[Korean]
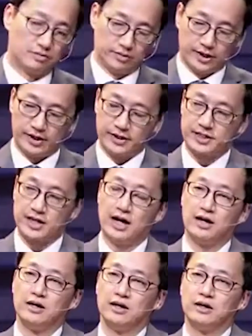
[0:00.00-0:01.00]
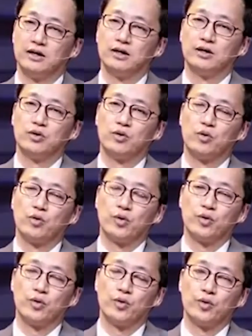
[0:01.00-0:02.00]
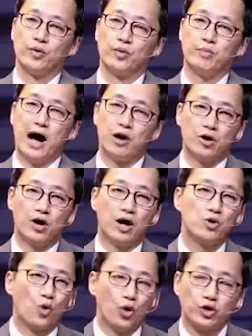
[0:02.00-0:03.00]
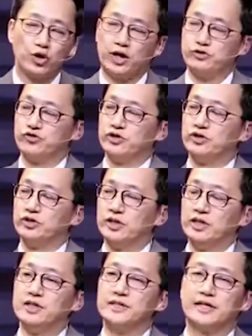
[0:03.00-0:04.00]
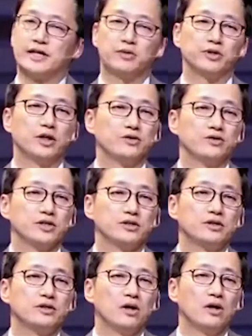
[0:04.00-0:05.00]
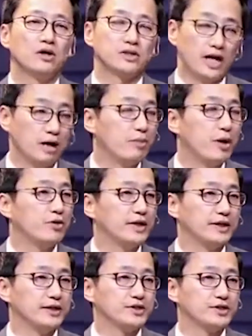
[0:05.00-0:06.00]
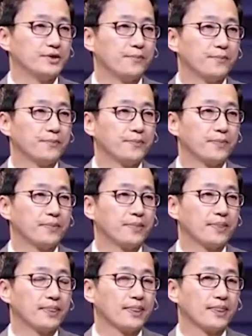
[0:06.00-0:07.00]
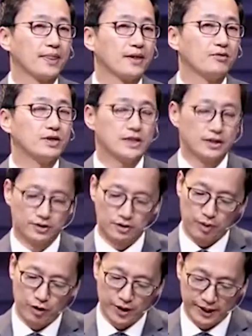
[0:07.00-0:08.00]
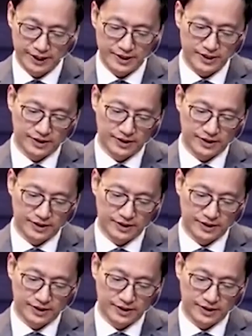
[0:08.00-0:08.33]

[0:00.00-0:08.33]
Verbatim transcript: 아, 잘 방어하고 공격할 수 있는 사람이 되기 위해서는 잘 배워야겠죠. 우리 자녀들 배워야겠죠.